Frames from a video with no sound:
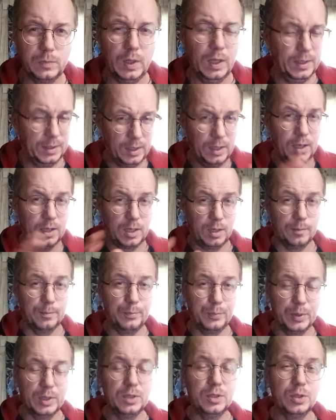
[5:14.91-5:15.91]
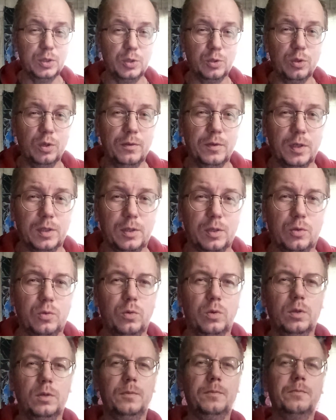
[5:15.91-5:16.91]
Это я как бы предисловие
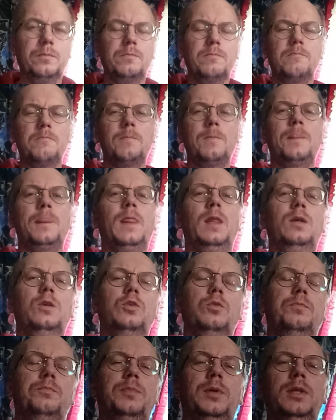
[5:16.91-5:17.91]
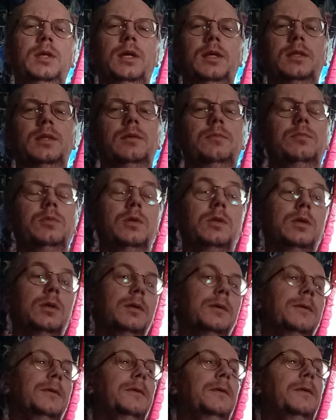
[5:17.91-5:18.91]
такое, чтобы понятно было